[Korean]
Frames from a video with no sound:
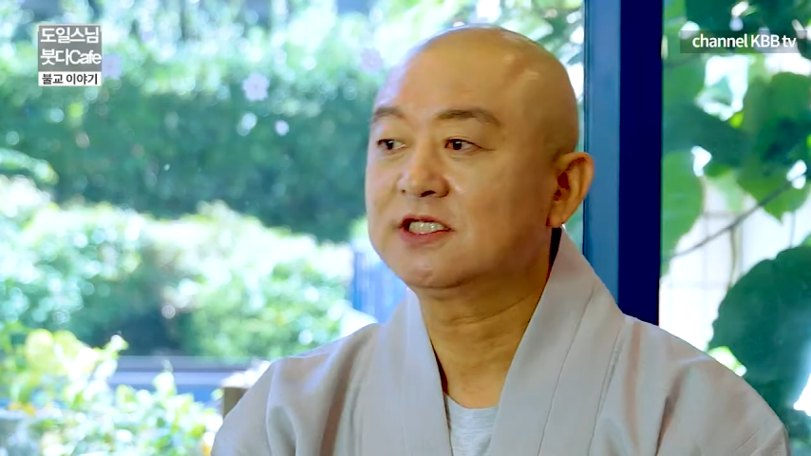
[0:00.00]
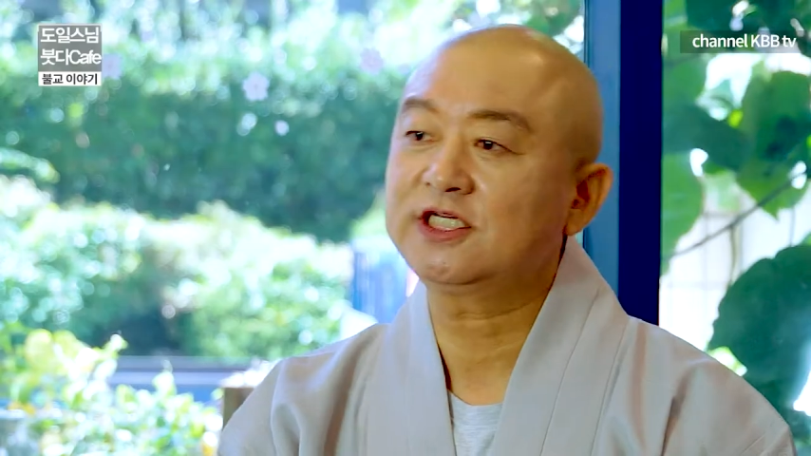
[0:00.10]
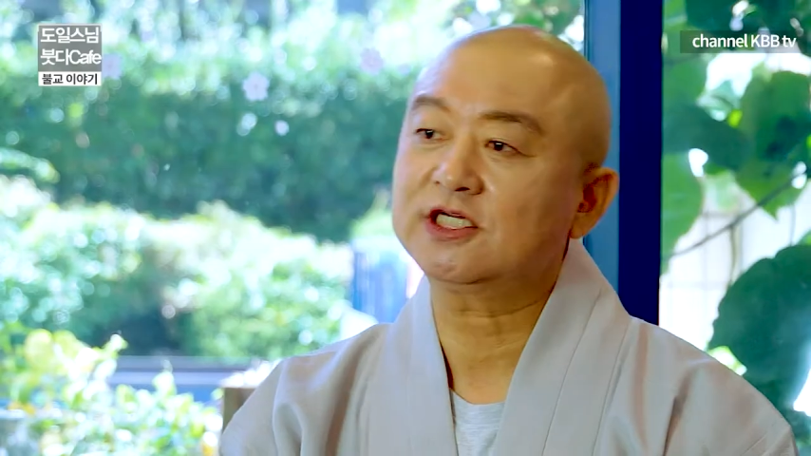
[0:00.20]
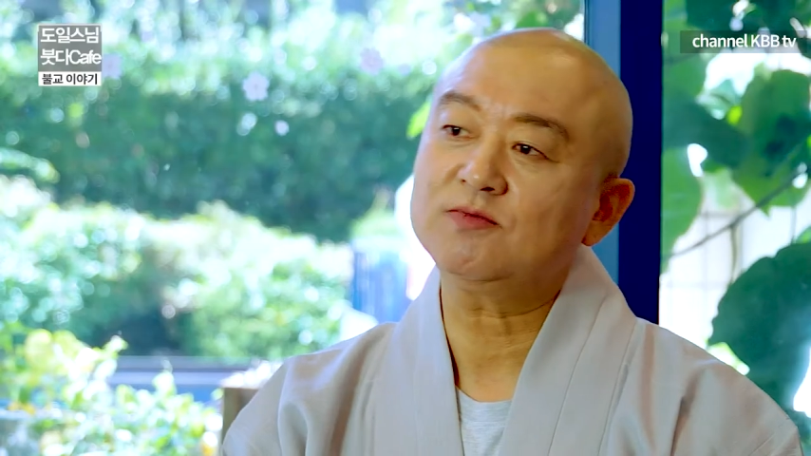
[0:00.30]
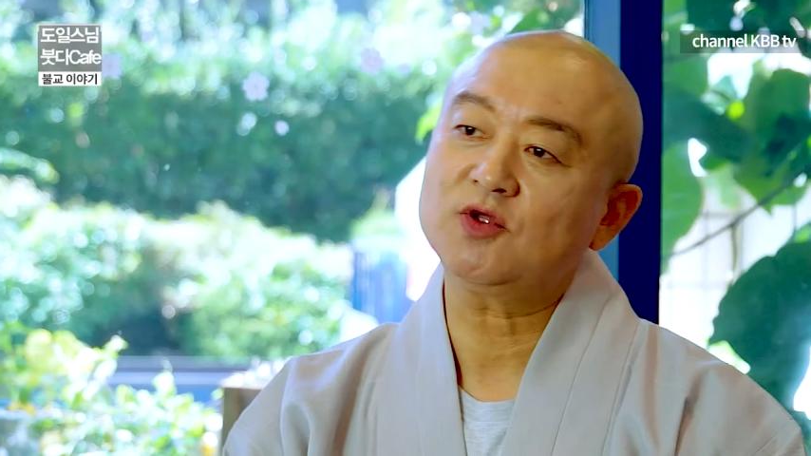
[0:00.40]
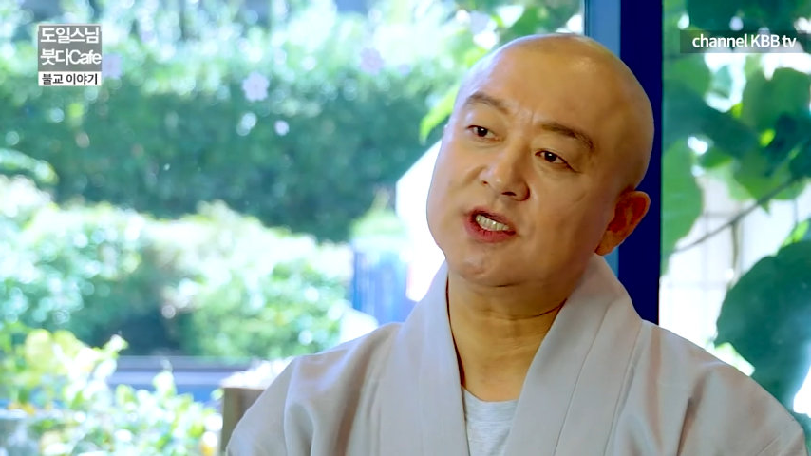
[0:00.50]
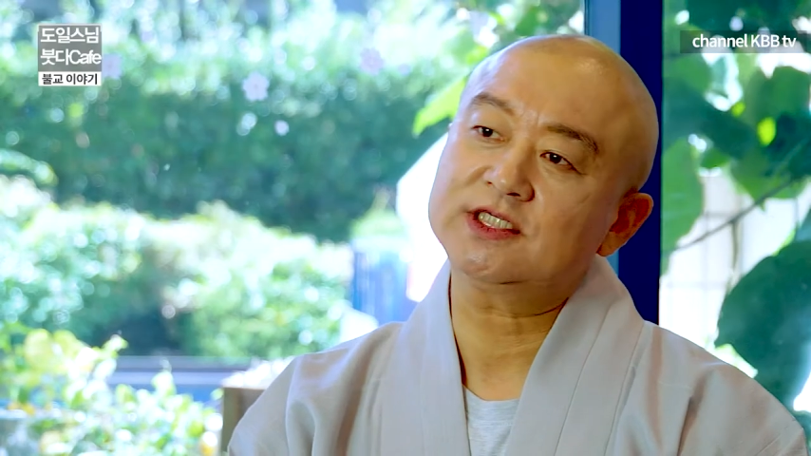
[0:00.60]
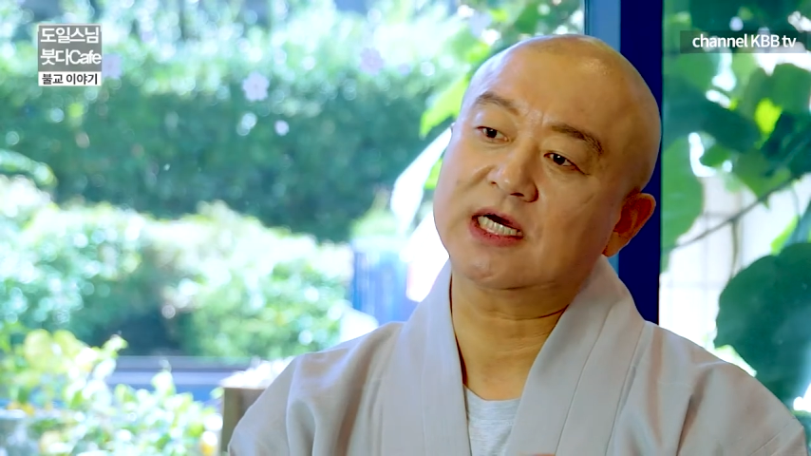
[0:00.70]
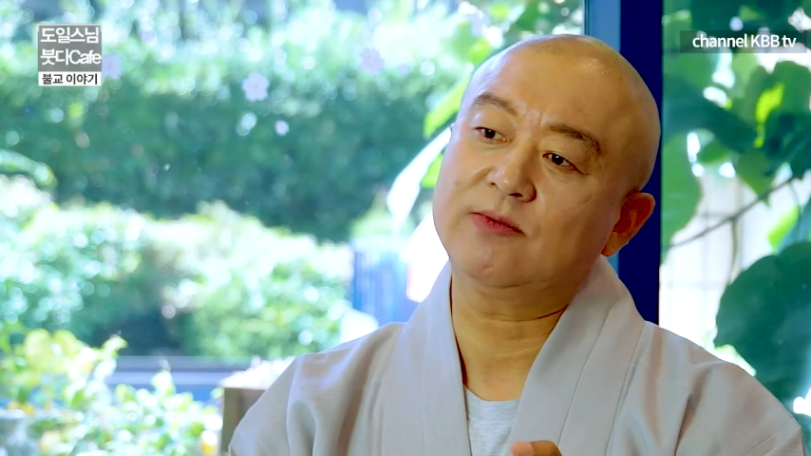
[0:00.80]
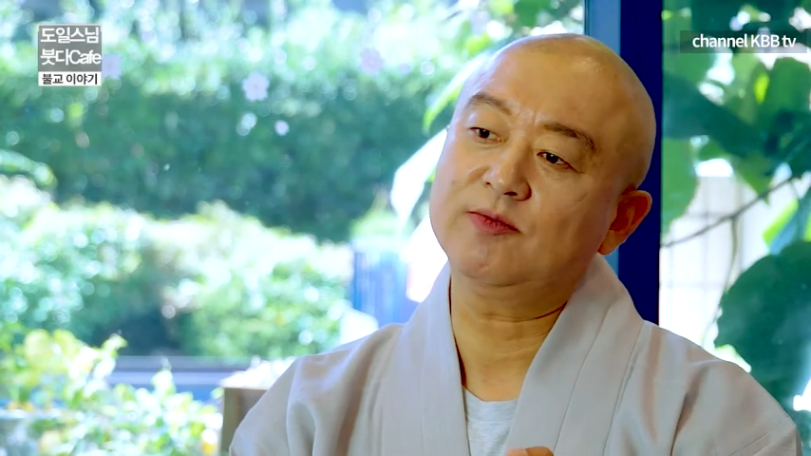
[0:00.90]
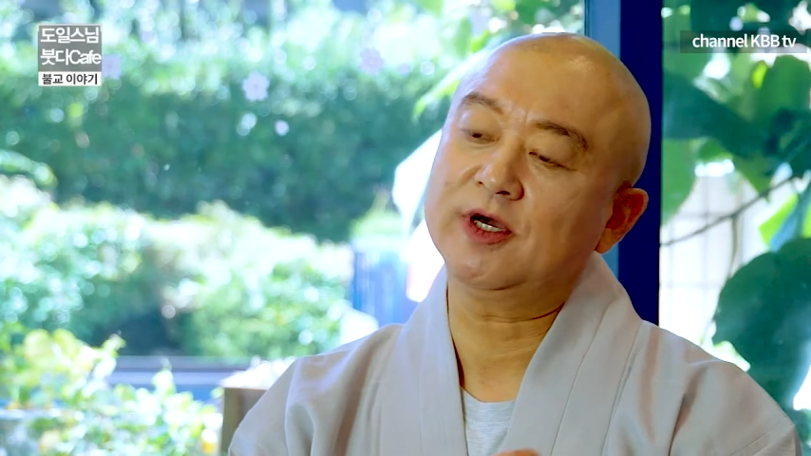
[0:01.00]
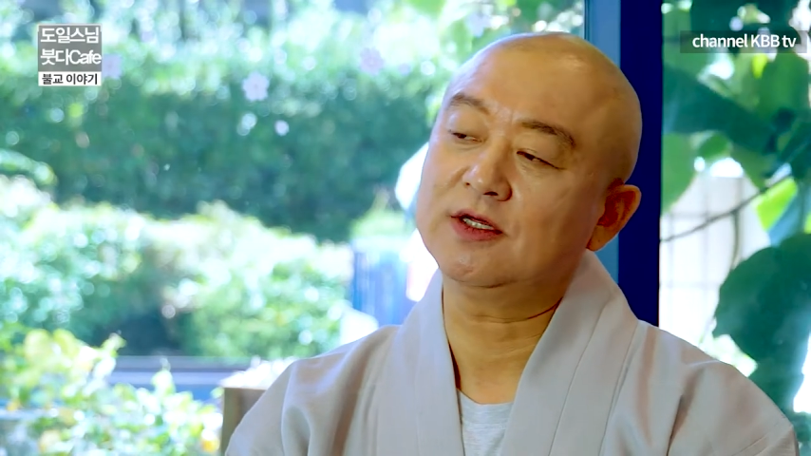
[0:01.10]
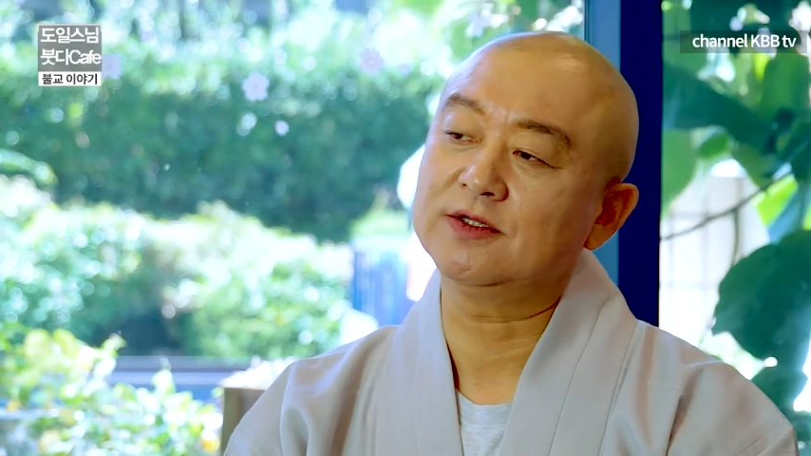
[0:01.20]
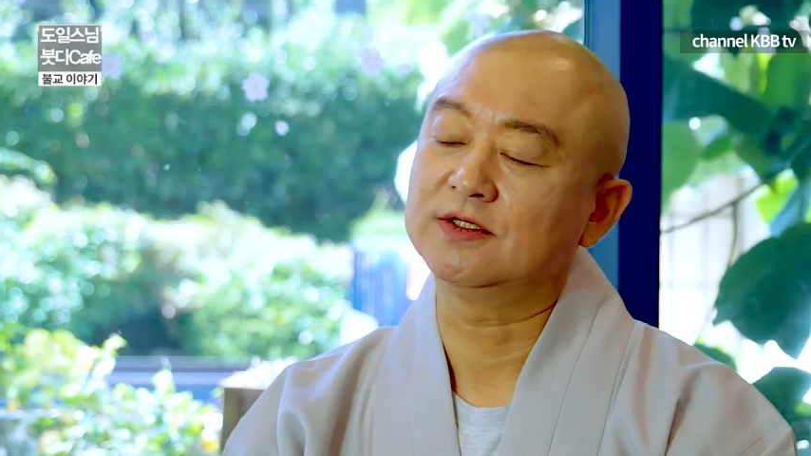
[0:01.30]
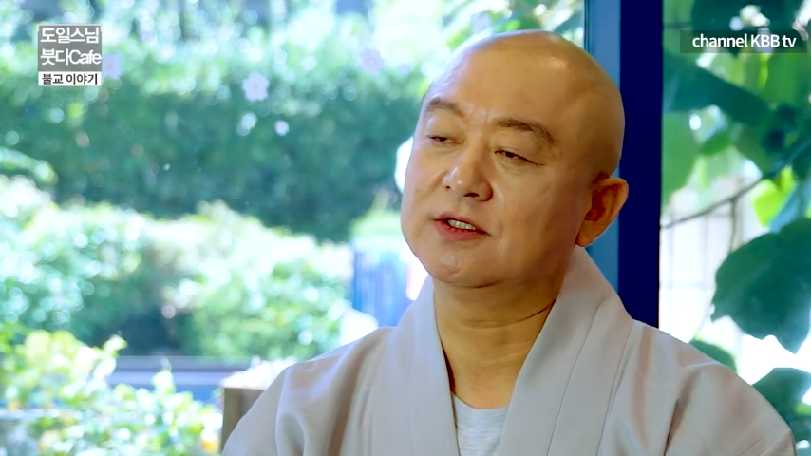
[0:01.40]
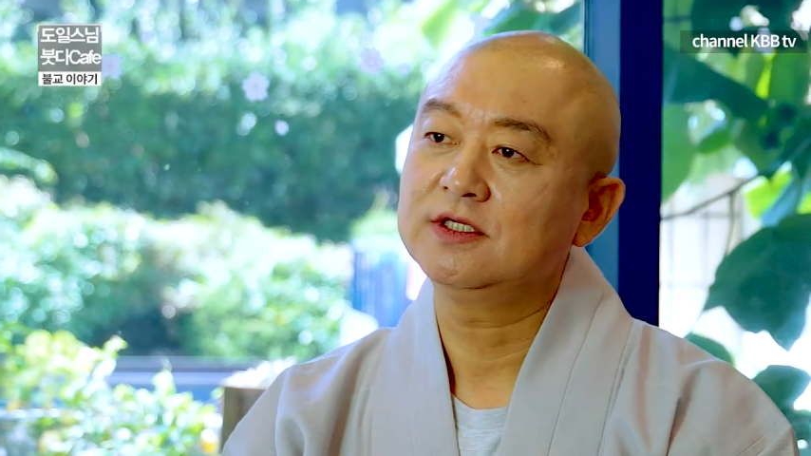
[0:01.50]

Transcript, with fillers: 지금도 현재 가보면